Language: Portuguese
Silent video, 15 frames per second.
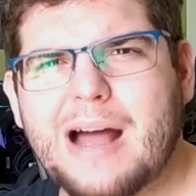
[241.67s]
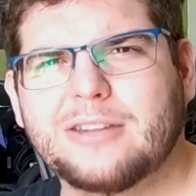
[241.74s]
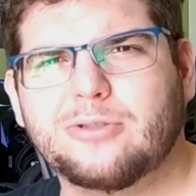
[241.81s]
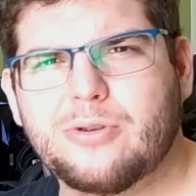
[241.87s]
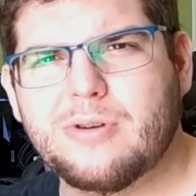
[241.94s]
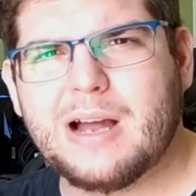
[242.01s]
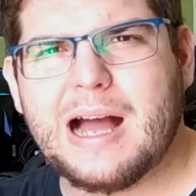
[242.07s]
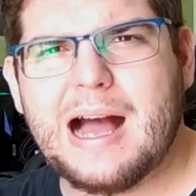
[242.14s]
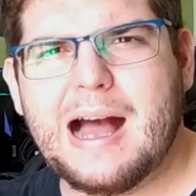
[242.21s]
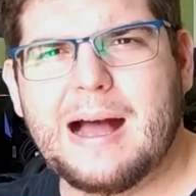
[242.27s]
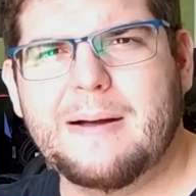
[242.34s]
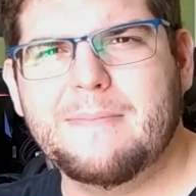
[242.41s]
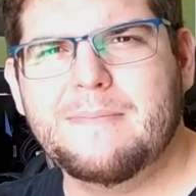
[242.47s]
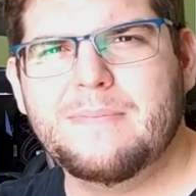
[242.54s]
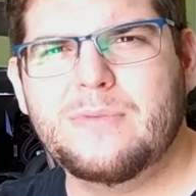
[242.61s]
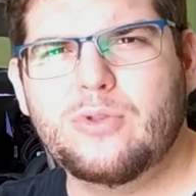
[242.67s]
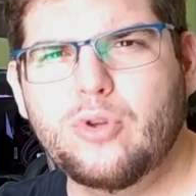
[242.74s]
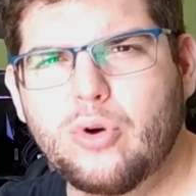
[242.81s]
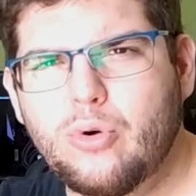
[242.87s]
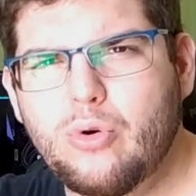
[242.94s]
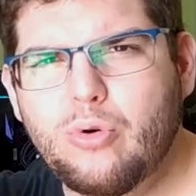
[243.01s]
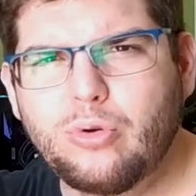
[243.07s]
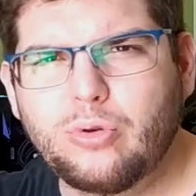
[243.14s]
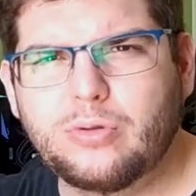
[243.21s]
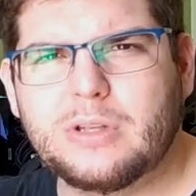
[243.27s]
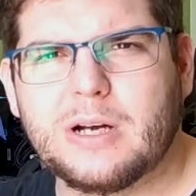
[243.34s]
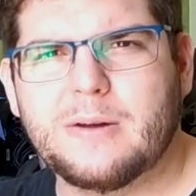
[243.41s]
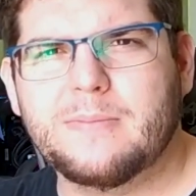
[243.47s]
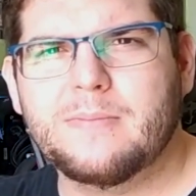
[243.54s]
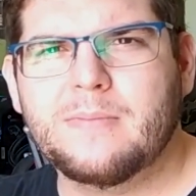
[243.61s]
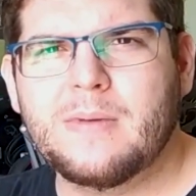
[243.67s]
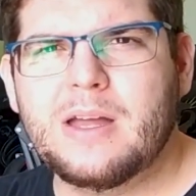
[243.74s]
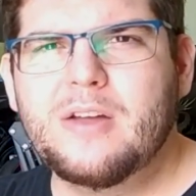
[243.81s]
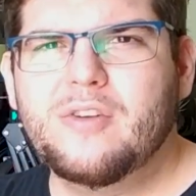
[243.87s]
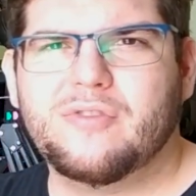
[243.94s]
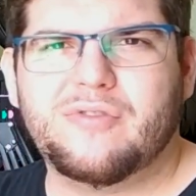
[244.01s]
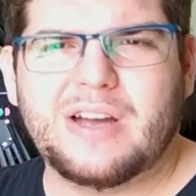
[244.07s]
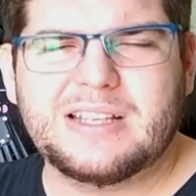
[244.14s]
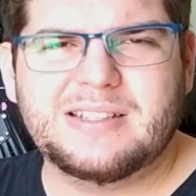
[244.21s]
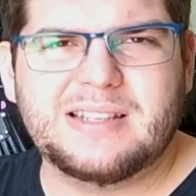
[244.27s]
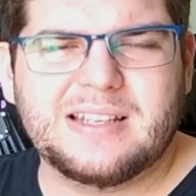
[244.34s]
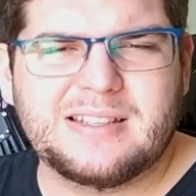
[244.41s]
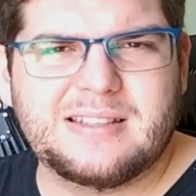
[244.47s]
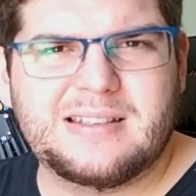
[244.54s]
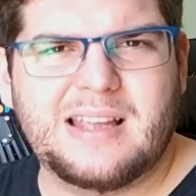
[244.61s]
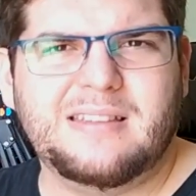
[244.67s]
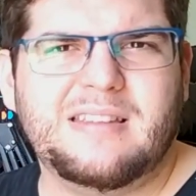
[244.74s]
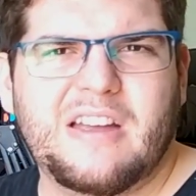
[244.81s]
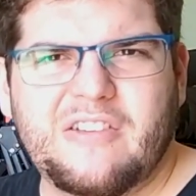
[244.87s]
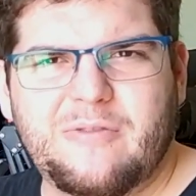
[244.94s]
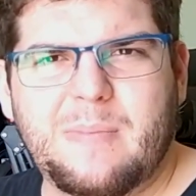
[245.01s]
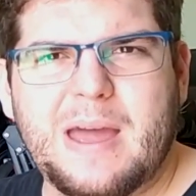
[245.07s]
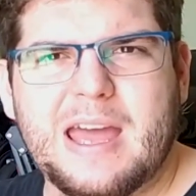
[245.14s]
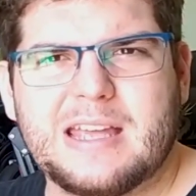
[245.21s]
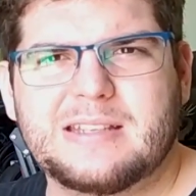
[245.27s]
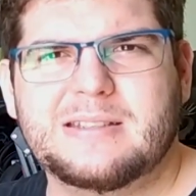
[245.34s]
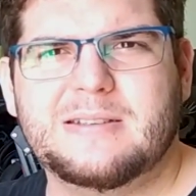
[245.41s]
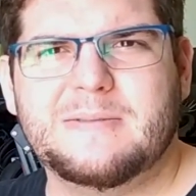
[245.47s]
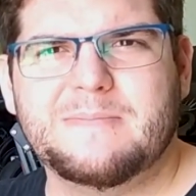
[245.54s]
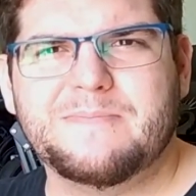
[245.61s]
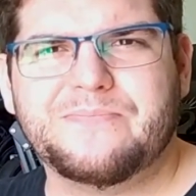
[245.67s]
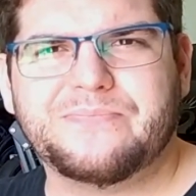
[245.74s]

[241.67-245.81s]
4K, no Ultra, faz 60 FPS.